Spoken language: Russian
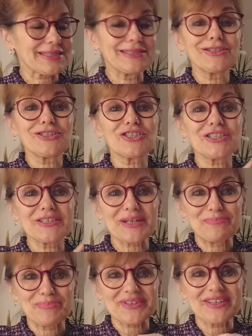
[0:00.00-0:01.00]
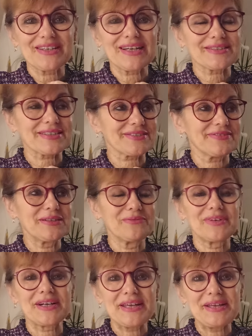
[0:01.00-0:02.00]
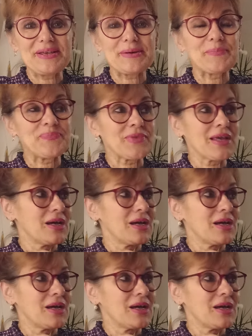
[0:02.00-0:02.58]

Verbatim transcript: с инжиром подала со своим вареньем.